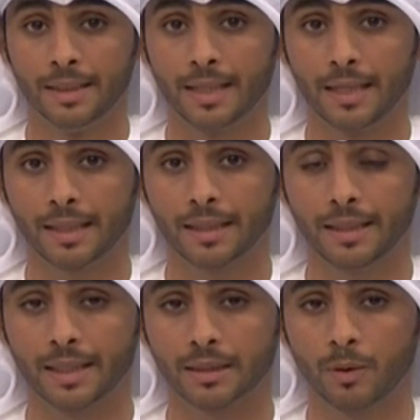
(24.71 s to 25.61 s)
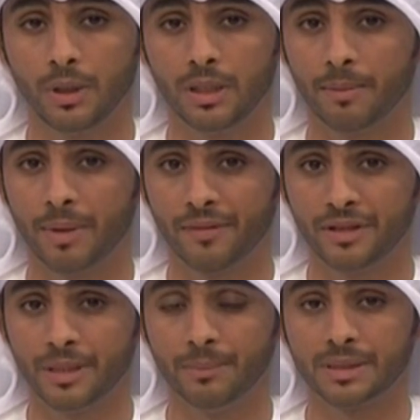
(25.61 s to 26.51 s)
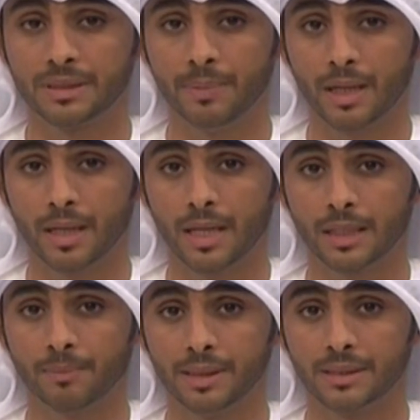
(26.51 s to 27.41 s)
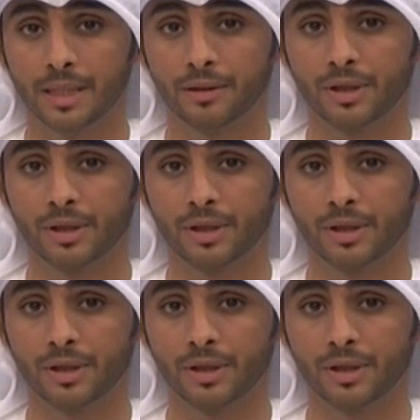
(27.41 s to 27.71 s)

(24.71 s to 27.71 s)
تاريخه الطويل نماذجا من السباقات ما زالت